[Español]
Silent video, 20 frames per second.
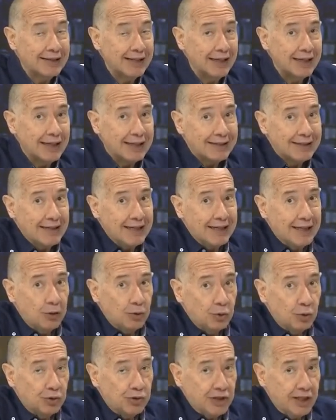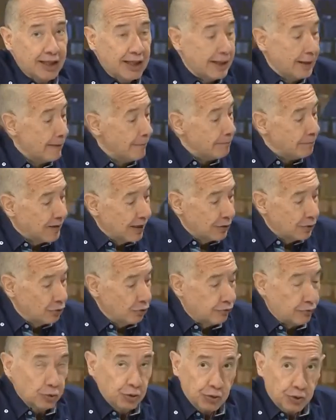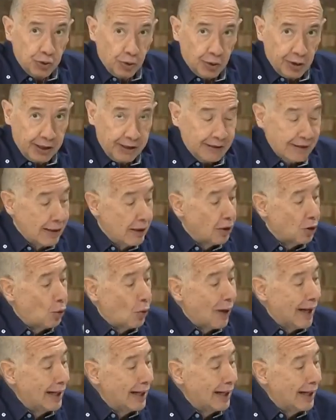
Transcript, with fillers: si ella sigue o no sigue en sus funciones. Mm.